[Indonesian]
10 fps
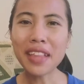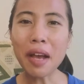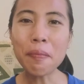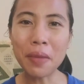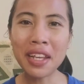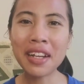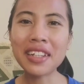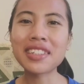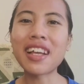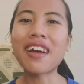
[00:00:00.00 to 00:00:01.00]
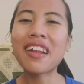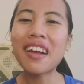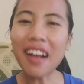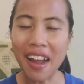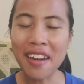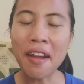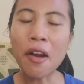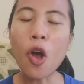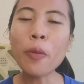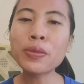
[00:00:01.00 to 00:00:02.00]
Tapi kesaklekan
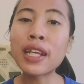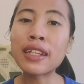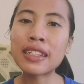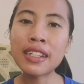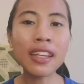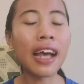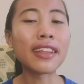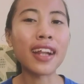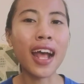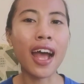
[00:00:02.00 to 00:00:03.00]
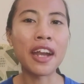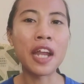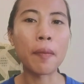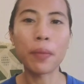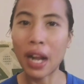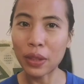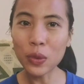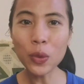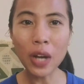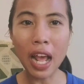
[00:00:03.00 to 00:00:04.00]
dan obsesinya terhadap
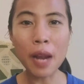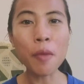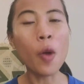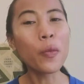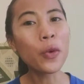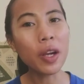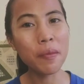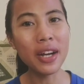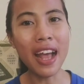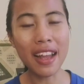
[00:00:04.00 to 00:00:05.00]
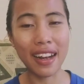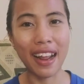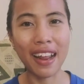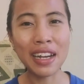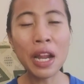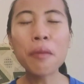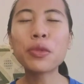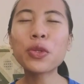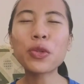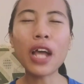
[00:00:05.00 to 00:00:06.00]
peraturan maupun kebenaran
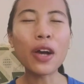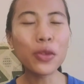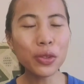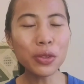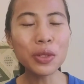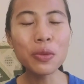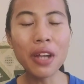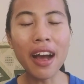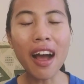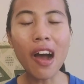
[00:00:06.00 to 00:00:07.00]
menurut aku tuh sudah